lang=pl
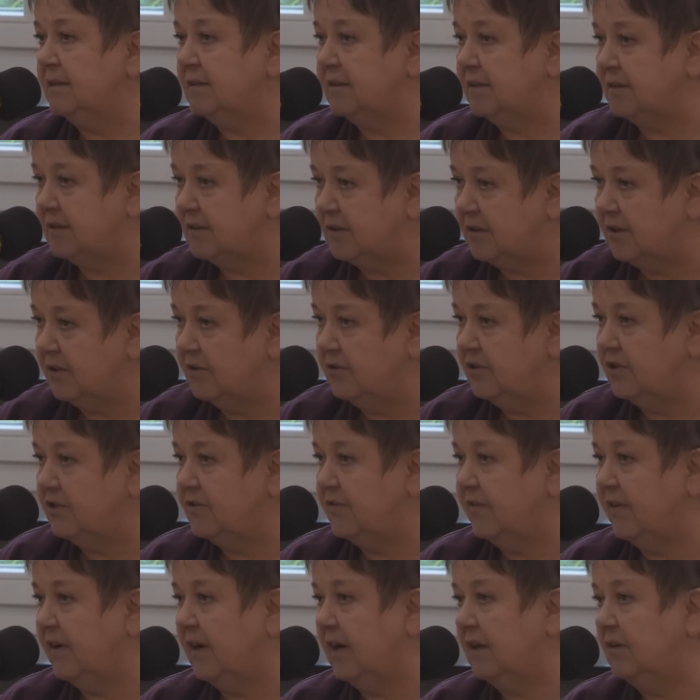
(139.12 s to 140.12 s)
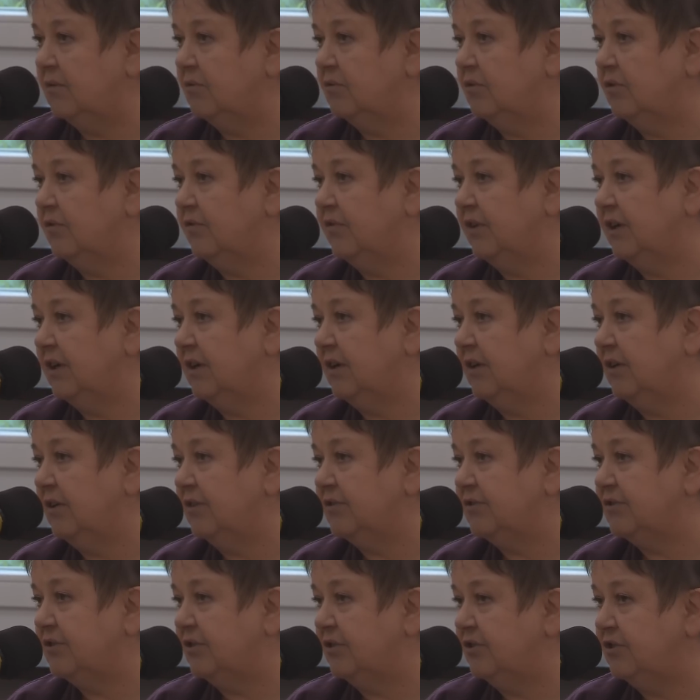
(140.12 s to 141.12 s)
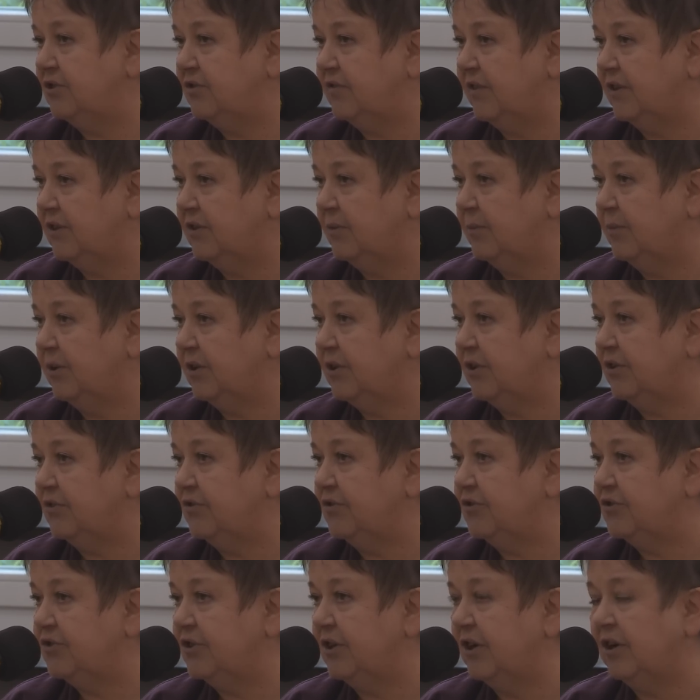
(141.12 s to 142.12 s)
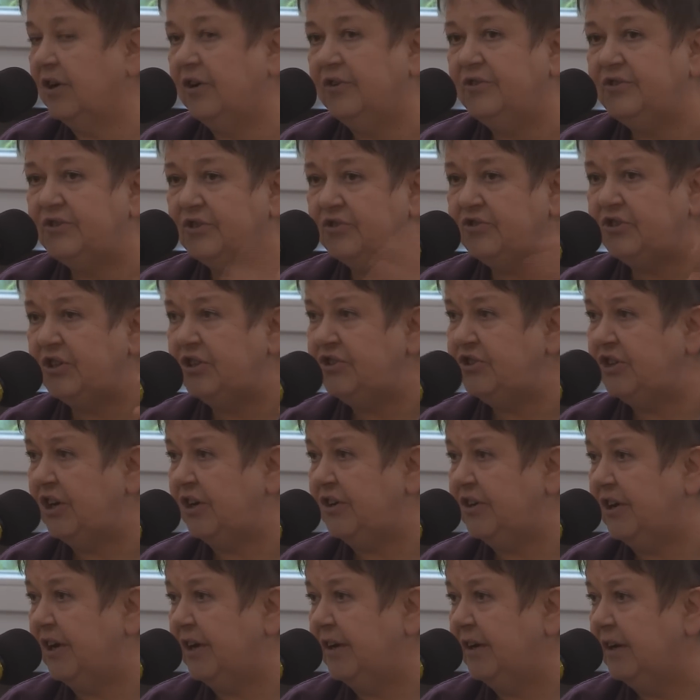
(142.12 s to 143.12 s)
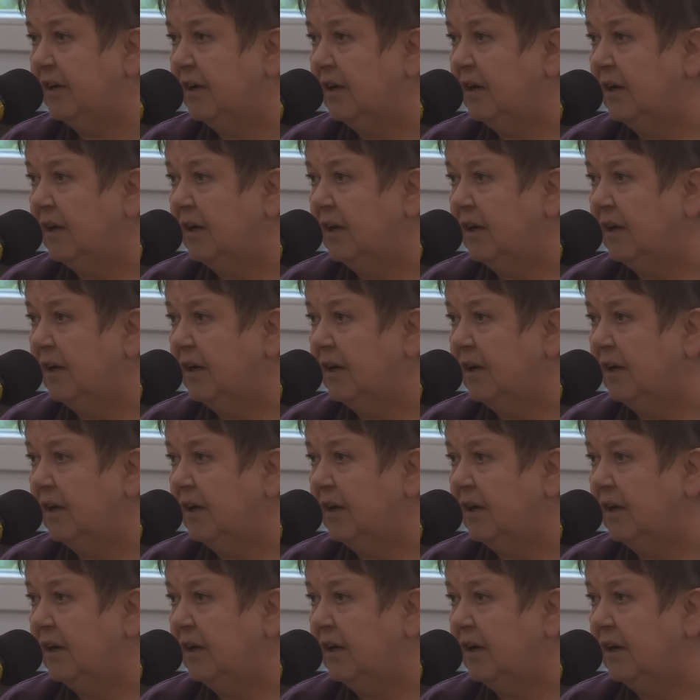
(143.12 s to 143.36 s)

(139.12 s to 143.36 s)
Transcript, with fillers: Stronnictwa Ludowego, Stronnictwa Demokratycznego. I co się dzieje?